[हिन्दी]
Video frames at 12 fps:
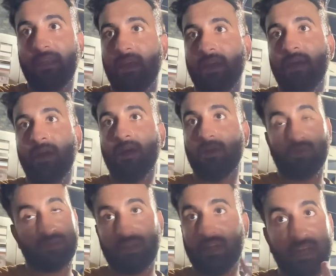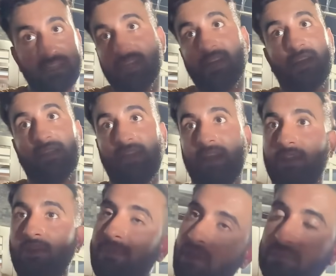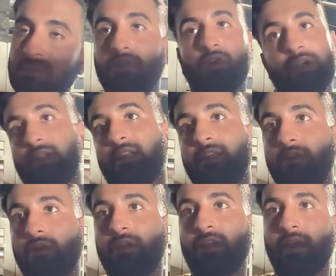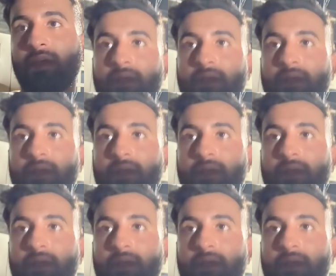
दें गुस्सा ऐसे करती रही तो फिर हमसे तो हैंडल ही नहीं होनी है